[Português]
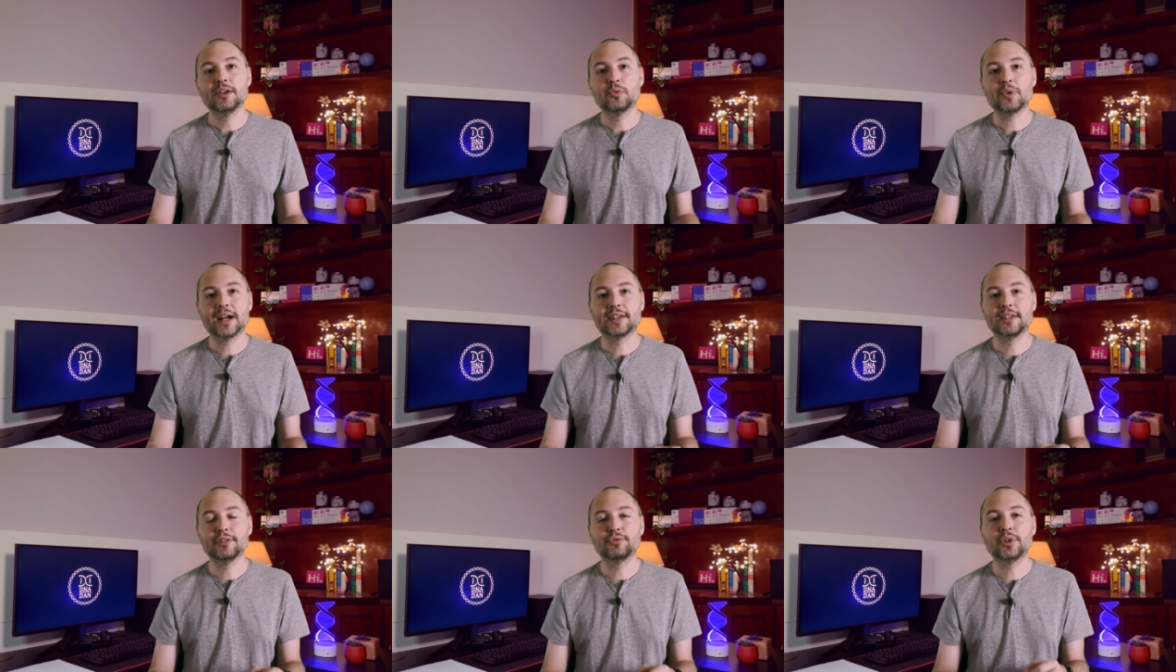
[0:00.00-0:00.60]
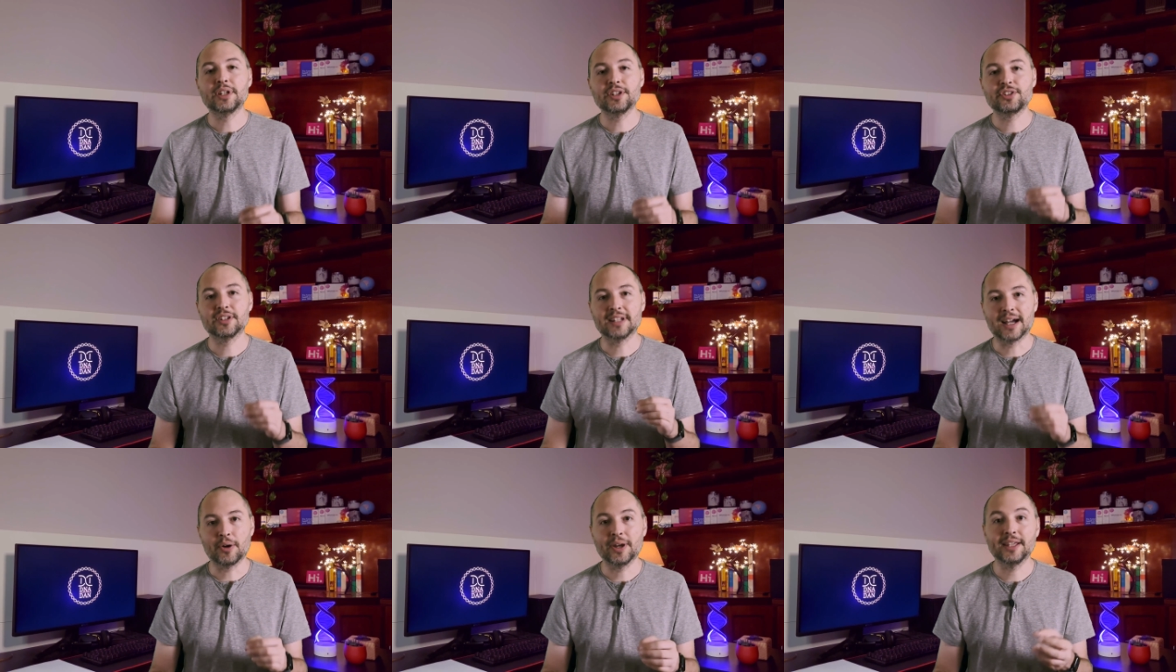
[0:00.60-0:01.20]
Um arquivo
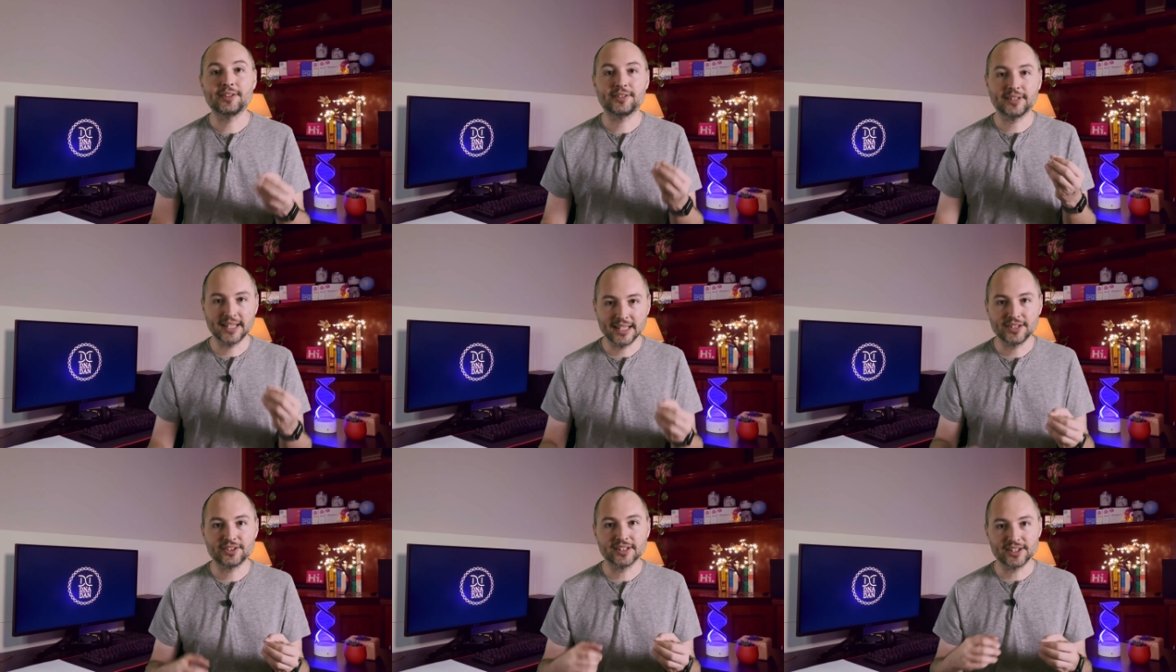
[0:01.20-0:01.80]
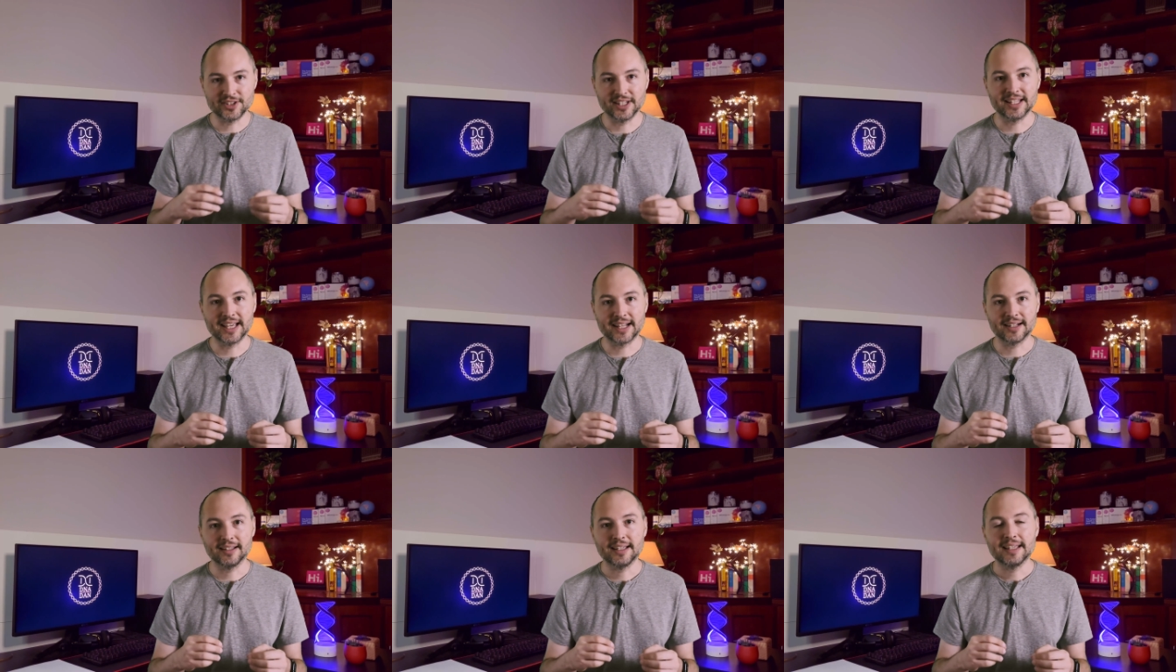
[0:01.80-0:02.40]
original recente da
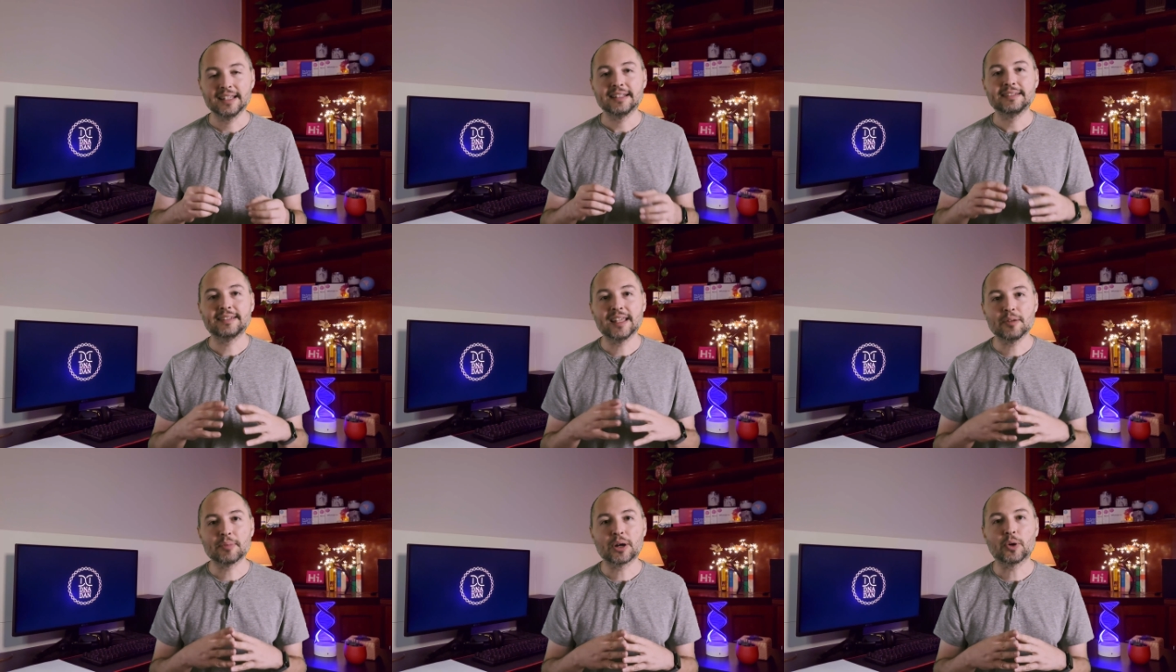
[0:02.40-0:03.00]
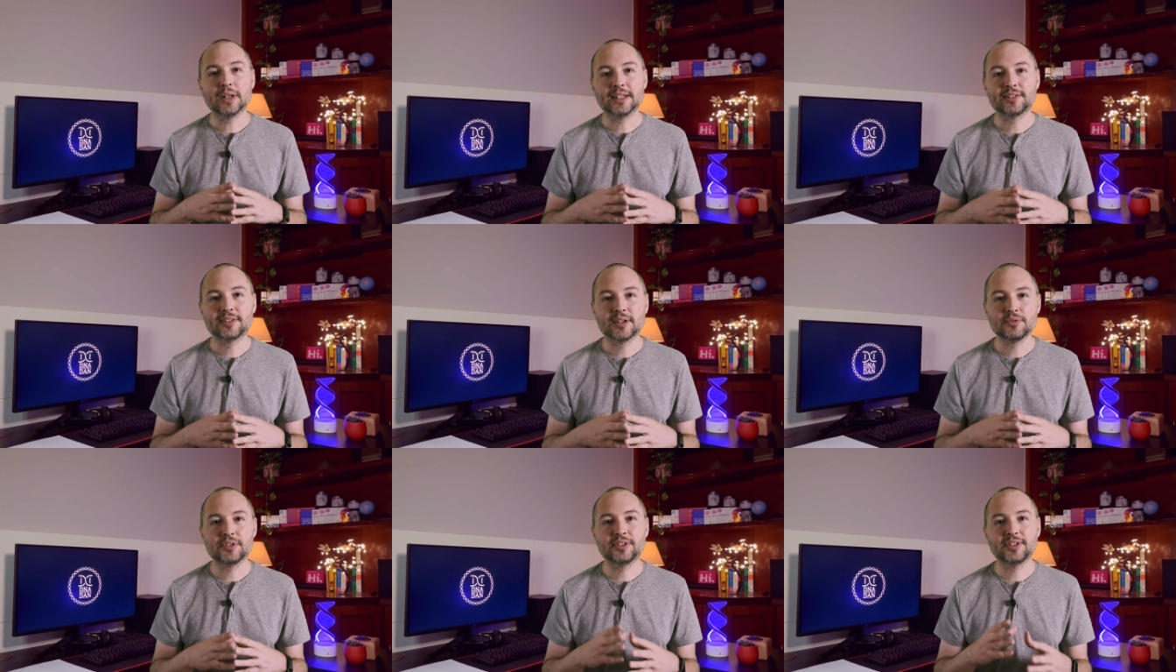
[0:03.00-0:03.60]
Genera tem uma
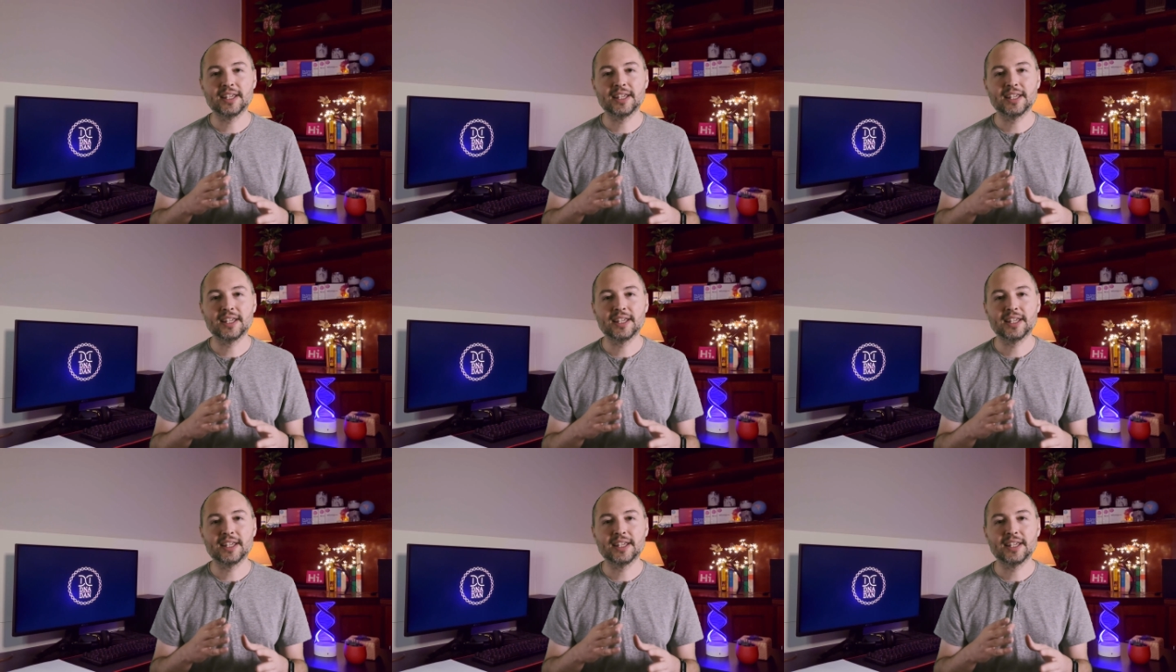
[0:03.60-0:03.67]
coleção de